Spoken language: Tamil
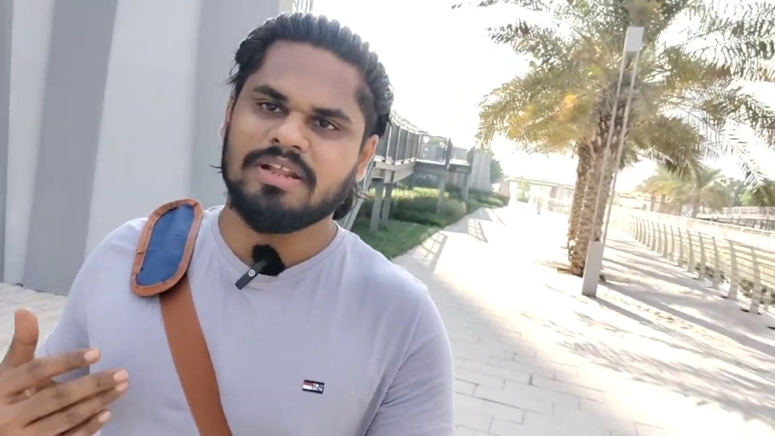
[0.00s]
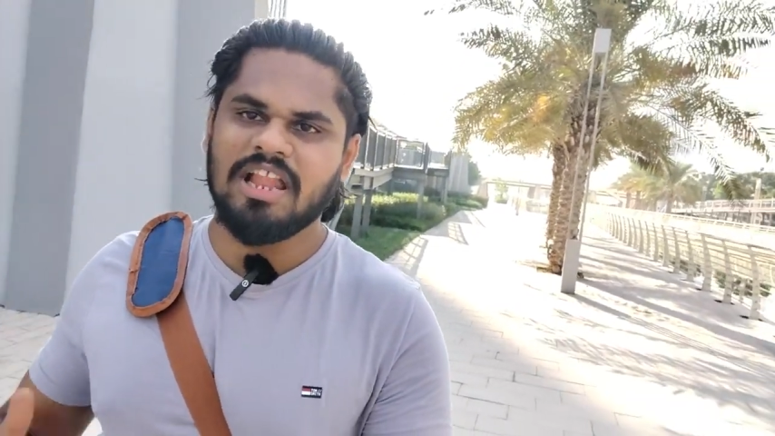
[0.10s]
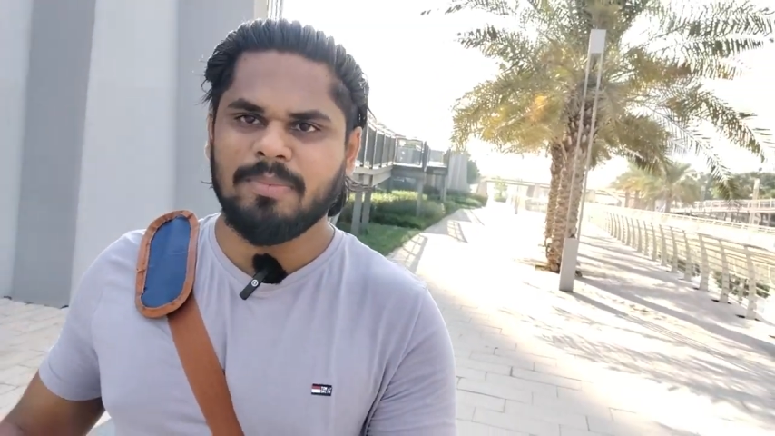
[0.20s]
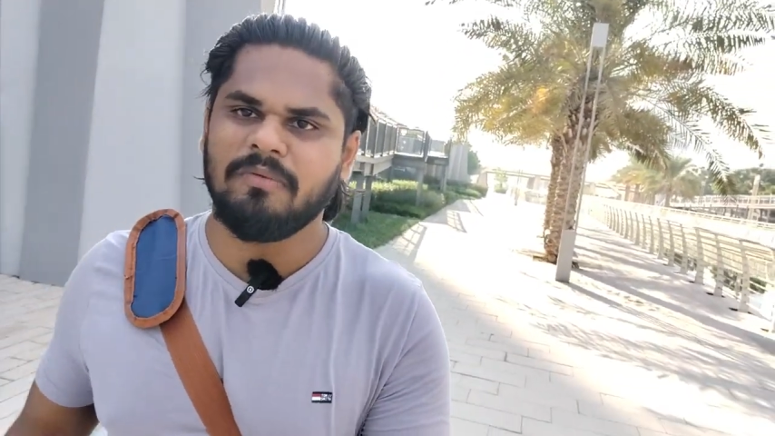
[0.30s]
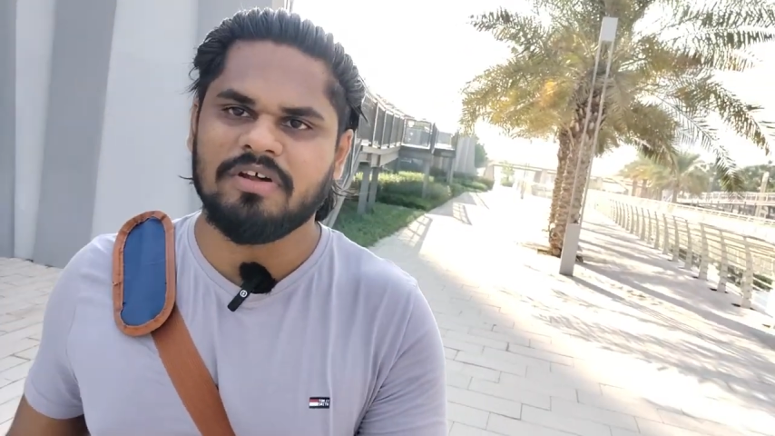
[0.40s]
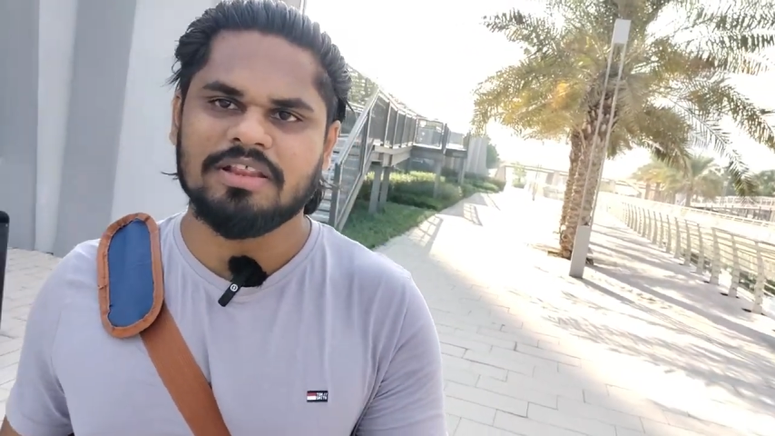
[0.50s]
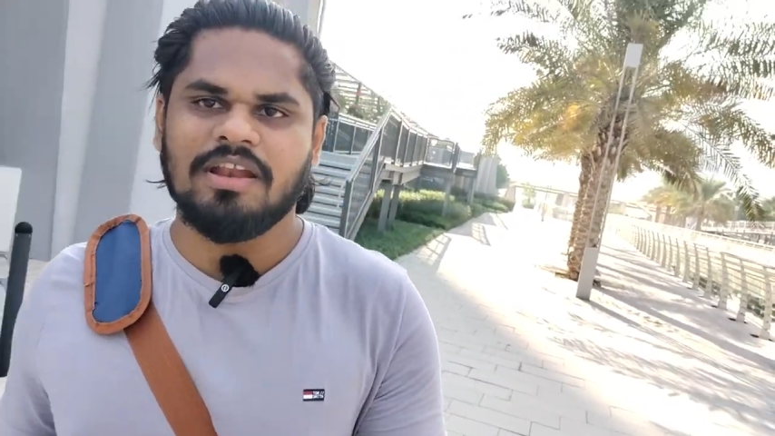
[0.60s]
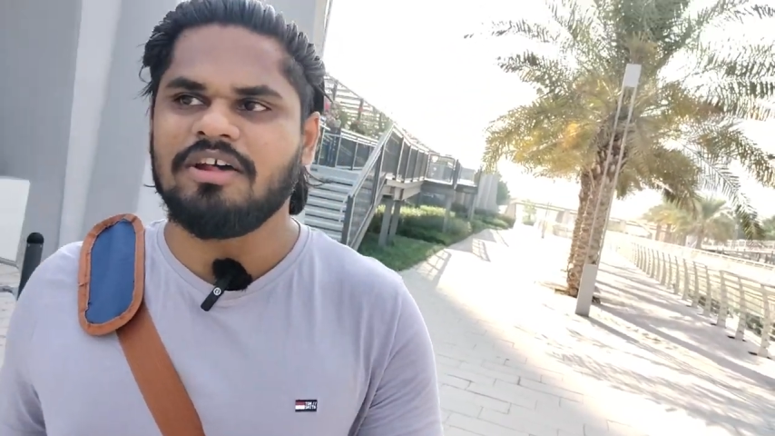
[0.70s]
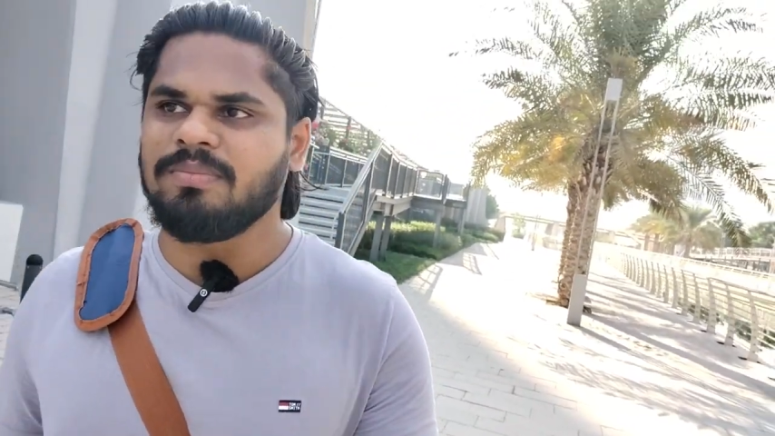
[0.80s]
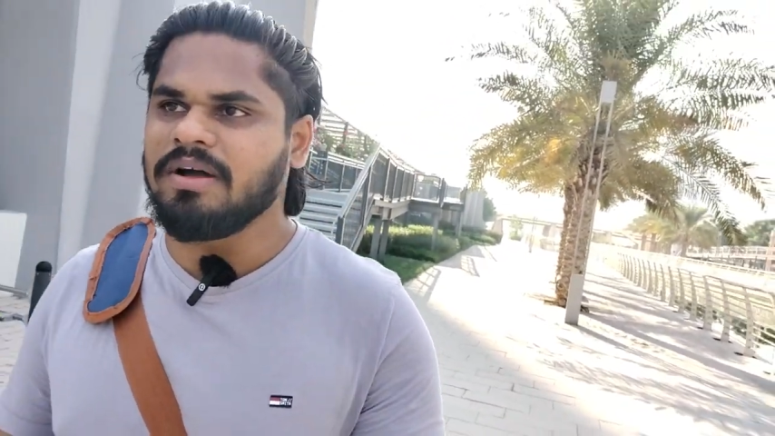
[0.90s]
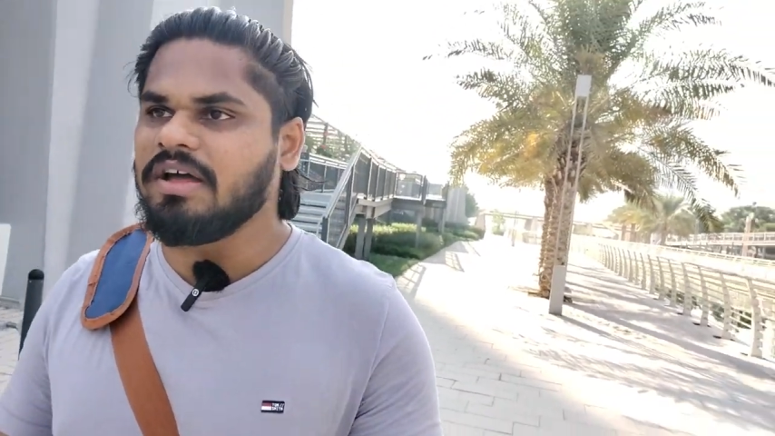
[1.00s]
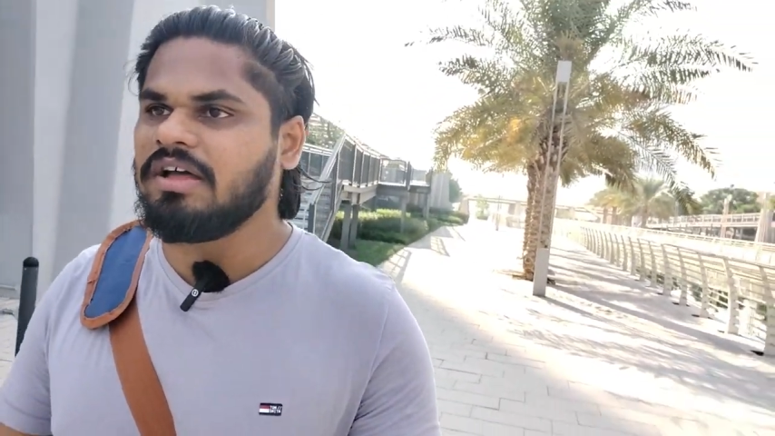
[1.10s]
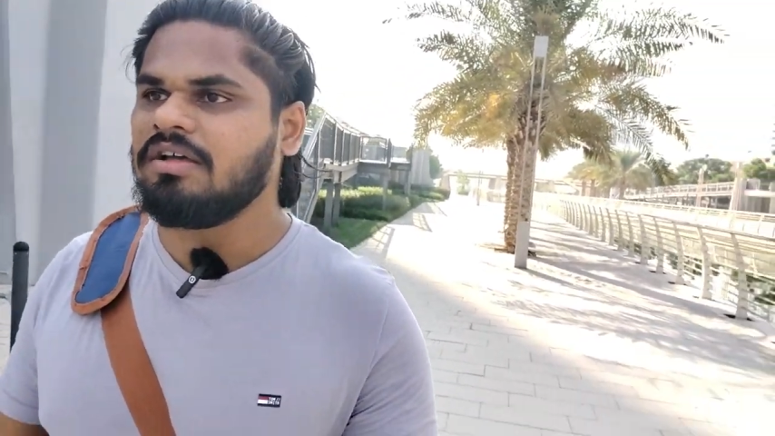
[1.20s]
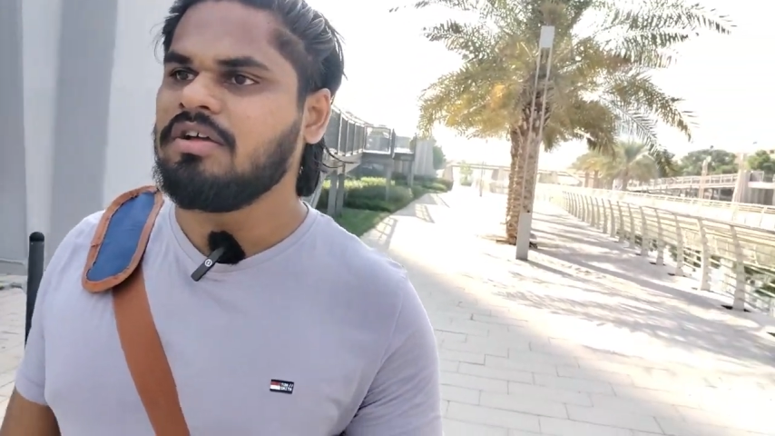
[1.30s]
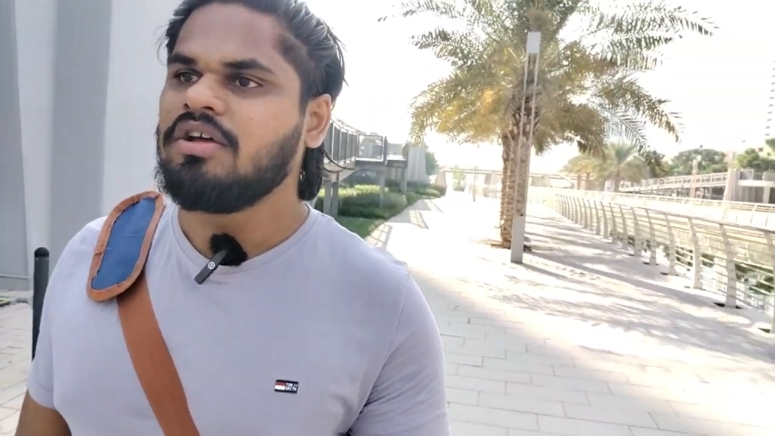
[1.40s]
மாதிரிலாம் அப்பப்போ அப்போ விரதெல்லாம் இருப்பாங்க
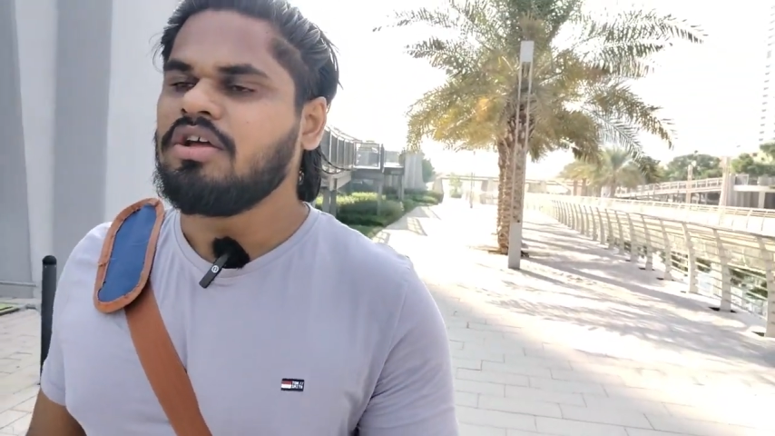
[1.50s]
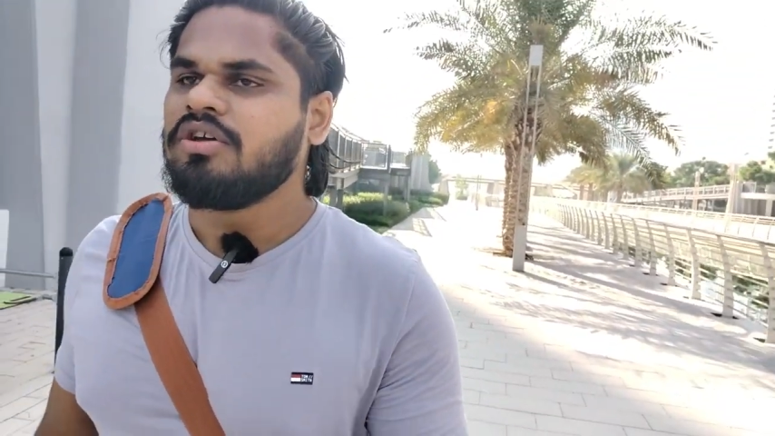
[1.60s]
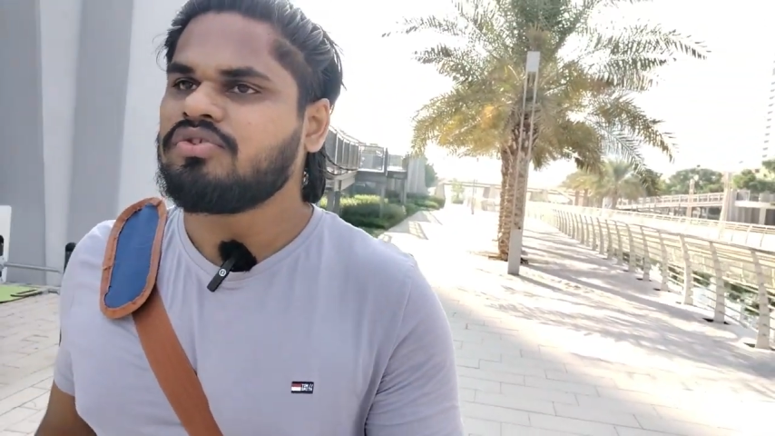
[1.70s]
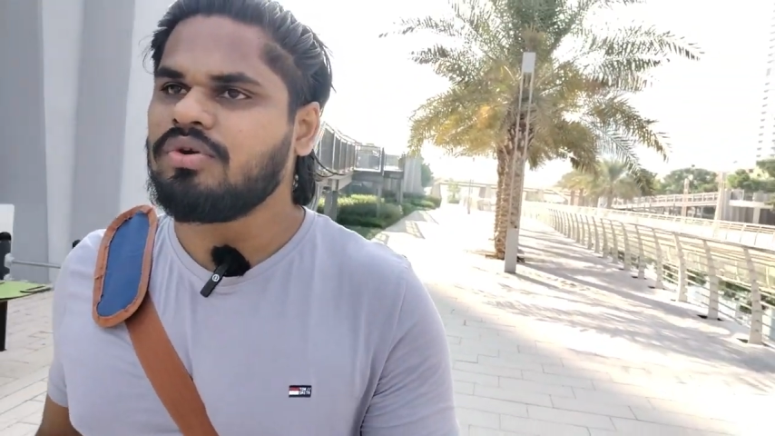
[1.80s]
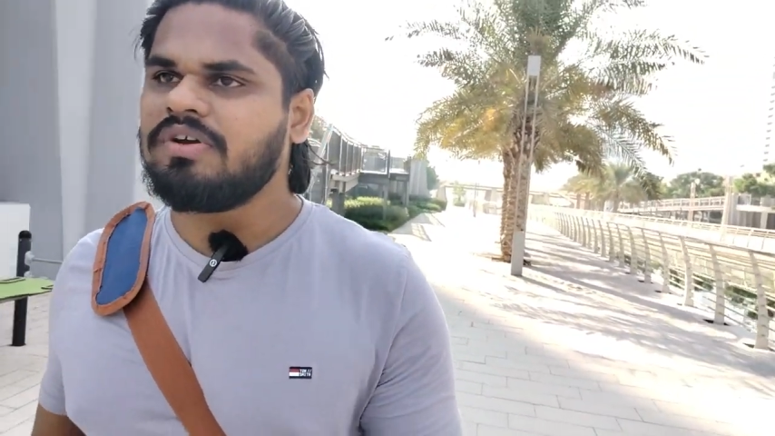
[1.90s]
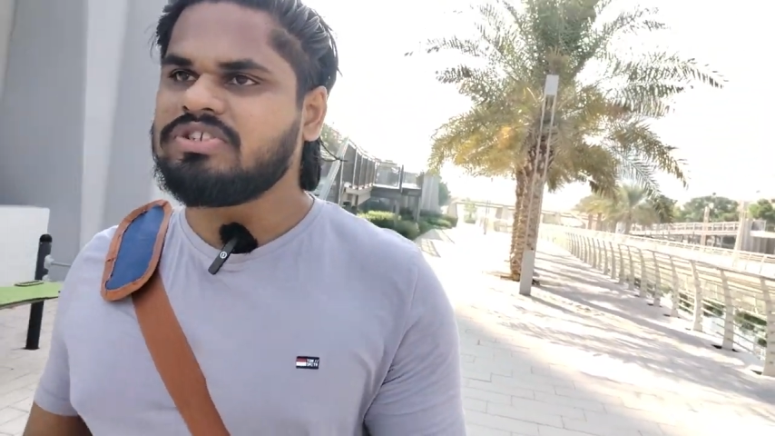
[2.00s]
ஸோ